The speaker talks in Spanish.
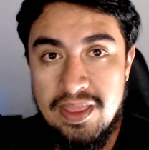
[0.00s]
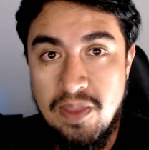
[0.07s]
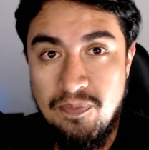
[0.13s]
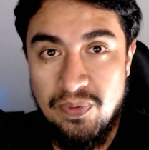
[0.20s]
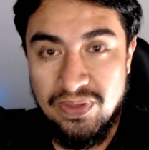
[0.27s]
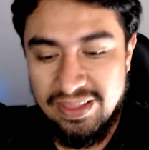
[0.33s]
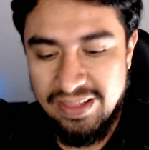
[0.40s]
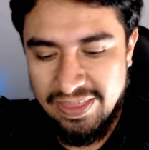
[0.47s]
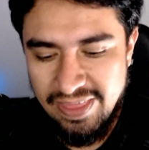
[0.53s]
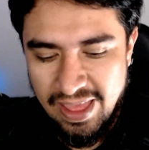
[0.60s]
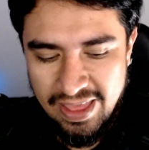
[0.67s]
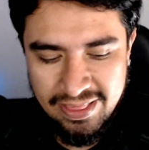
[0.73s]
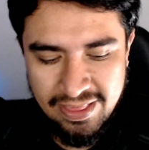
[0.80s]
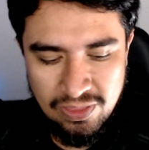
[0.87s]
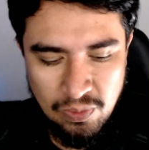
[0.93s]
Y pues
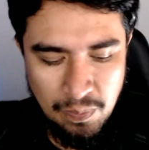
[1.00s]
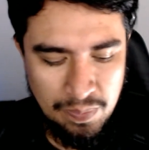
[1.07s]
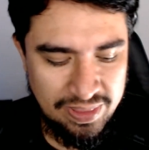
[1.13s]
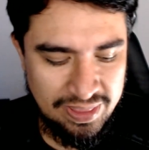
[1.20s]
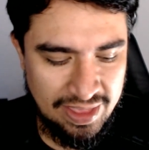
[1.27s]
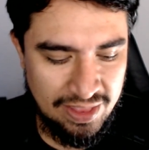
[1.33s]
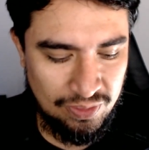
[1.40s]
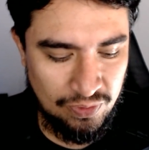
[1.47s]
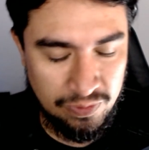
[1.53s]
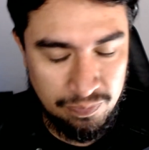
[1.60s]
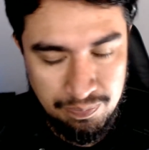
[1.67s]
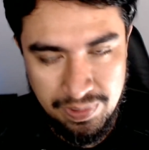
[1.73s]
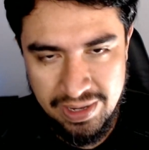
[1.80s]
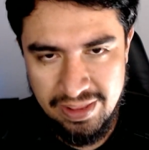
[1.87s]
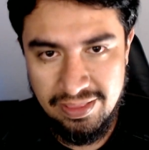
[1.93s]
nada, este es un
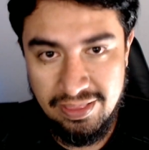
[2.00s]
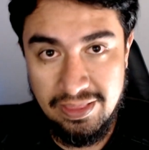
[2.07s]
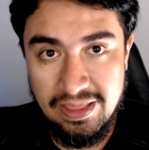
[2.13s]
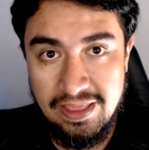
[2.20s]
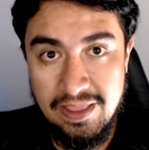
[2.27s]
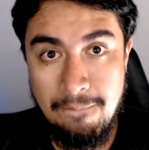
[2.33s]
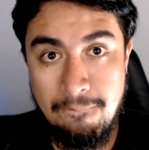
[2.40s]
videito express.